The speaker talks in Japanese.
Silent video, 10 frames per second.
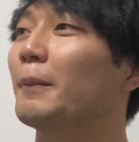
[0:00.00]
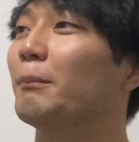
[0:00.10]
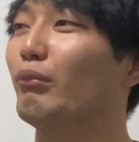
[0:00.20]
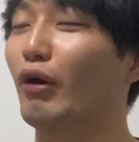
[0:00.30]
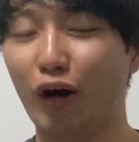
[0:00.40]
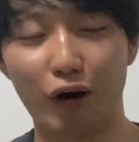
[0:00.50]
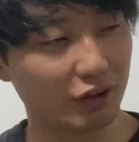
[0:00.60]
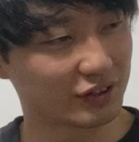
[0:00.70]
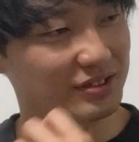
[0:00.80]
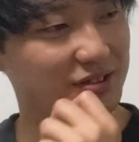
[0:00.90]

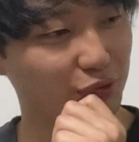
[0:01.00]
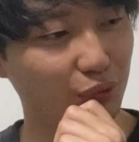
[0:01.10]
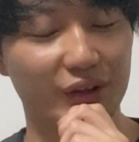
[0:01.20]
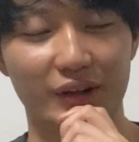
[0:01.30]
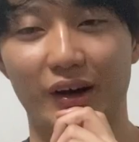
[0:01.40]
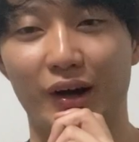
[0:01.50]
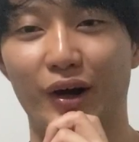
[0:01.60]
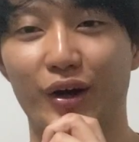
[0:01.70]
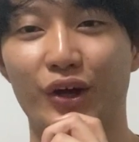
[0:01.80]
まあ、すごいな。